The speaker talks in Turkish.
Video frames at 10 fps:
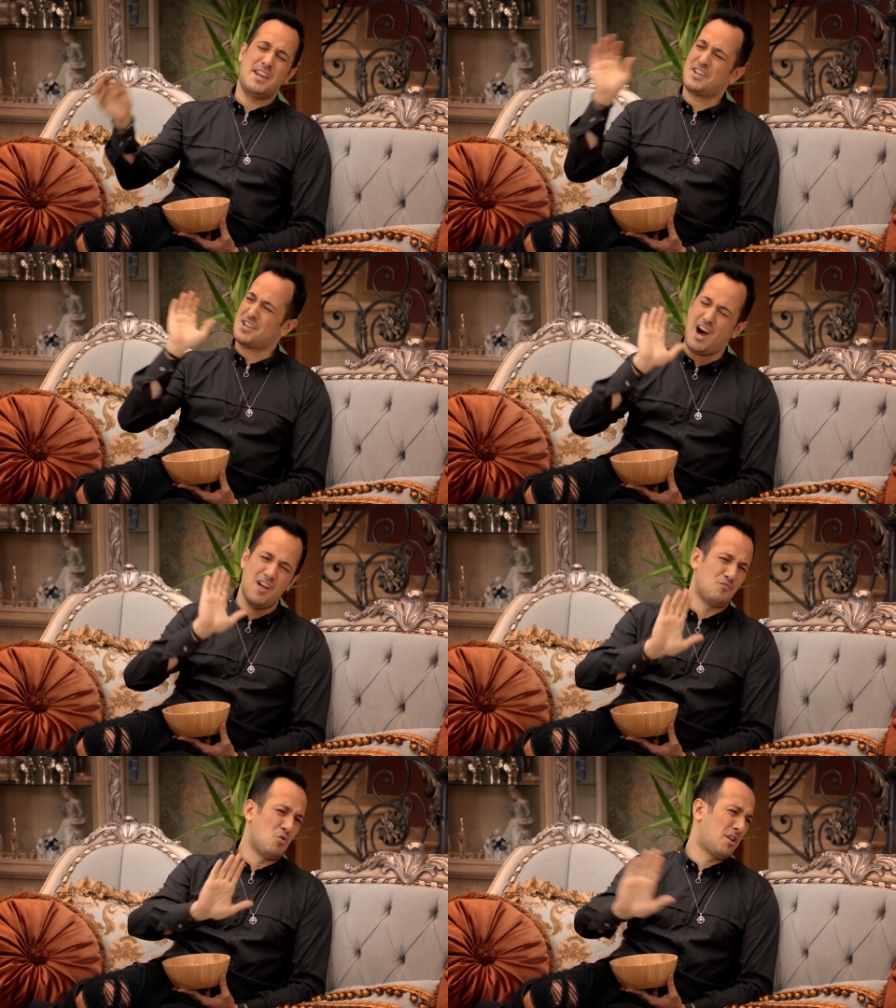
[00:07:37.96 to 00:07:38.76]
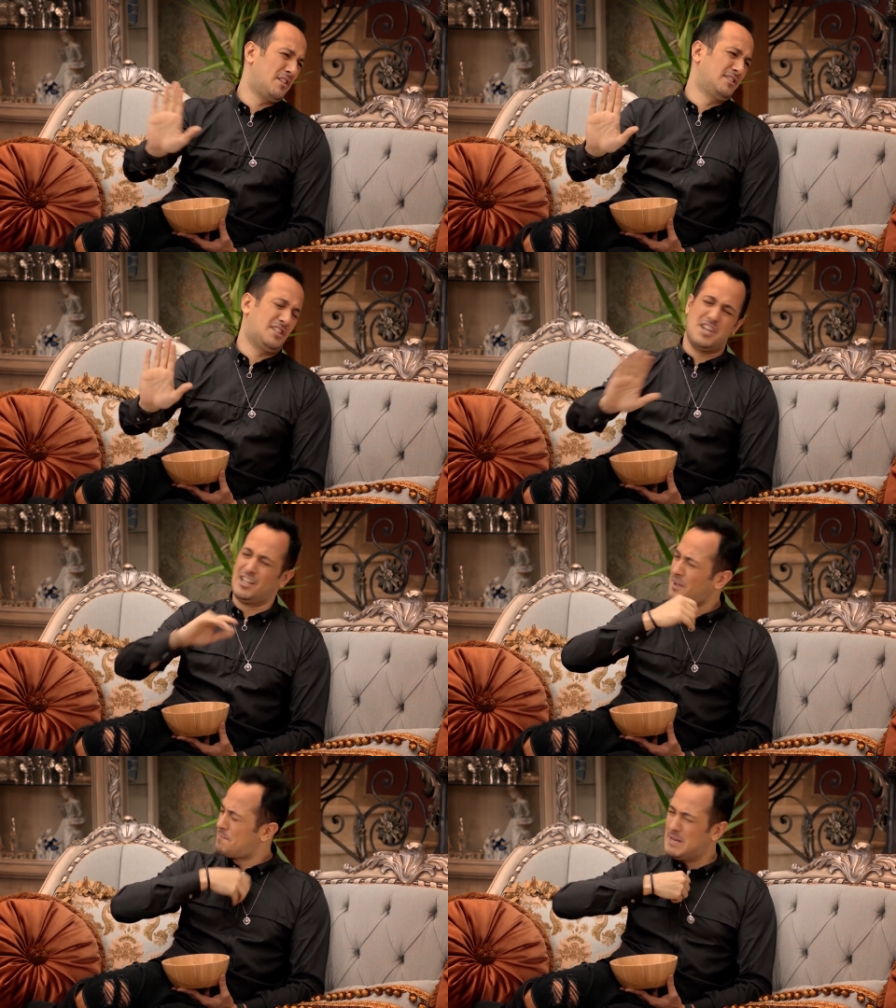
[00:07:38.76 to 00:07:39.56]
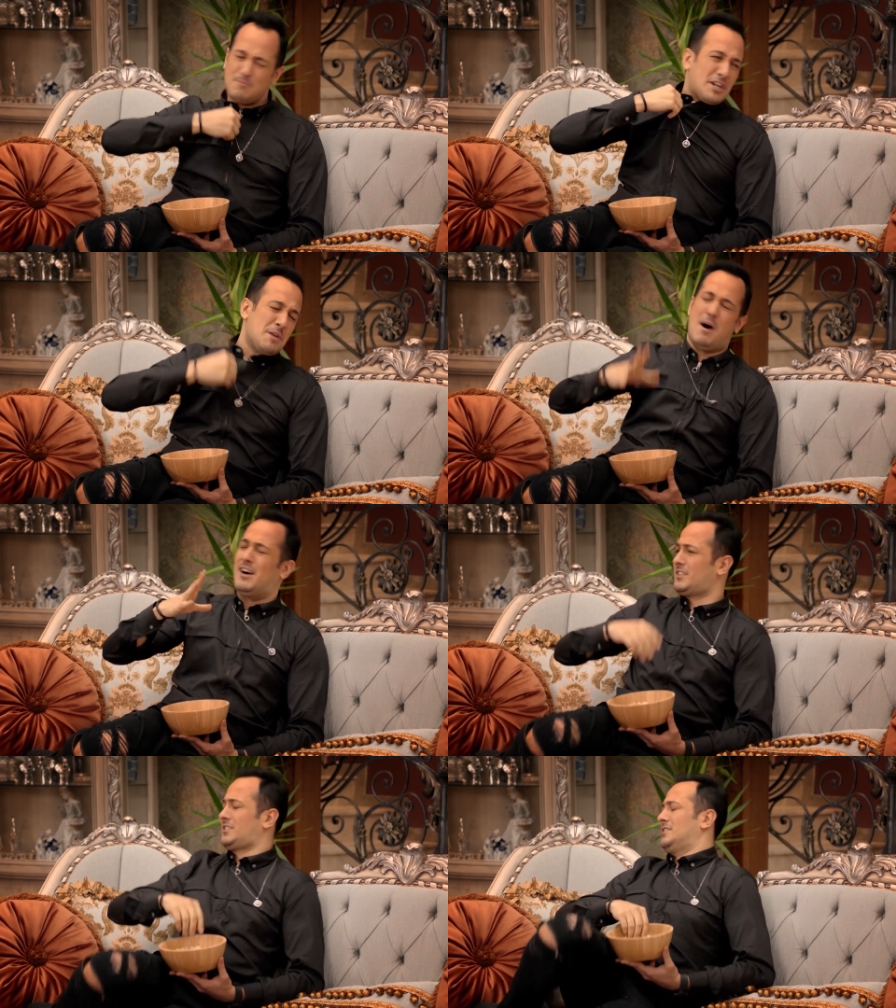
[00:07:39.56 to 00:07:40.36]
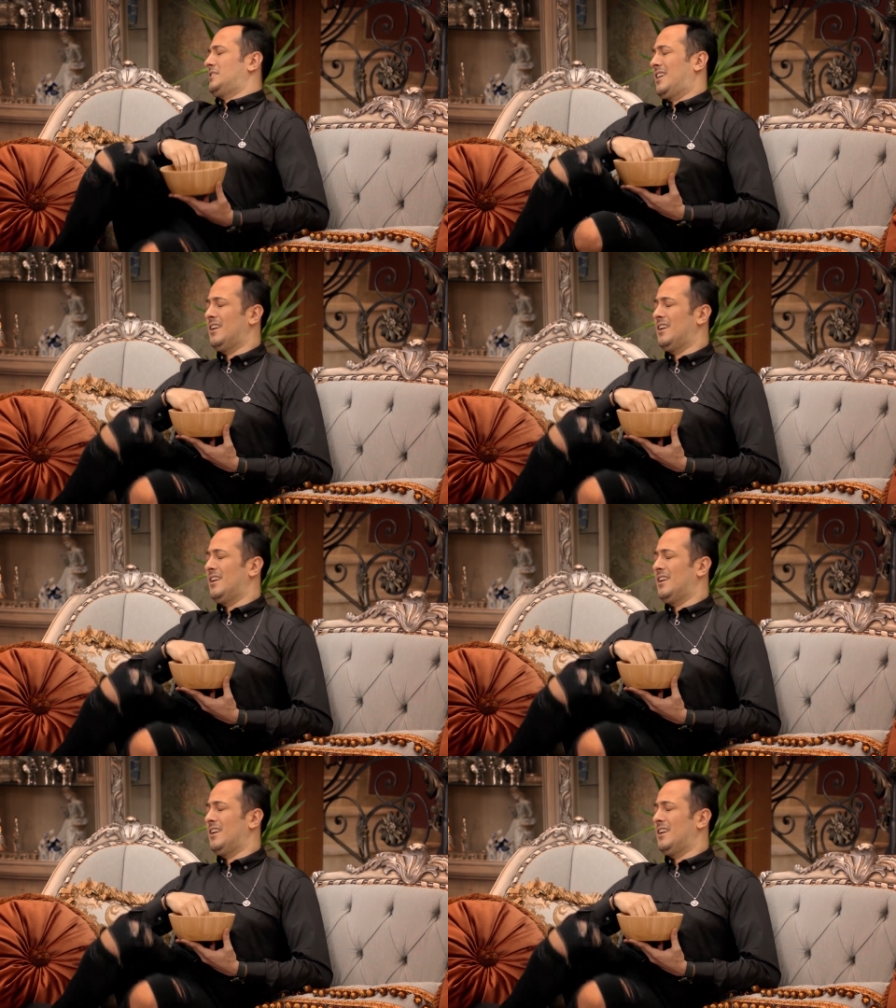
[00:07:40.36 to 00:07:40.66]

var. Yani kan doğradığınız için Allah benim canımı alsın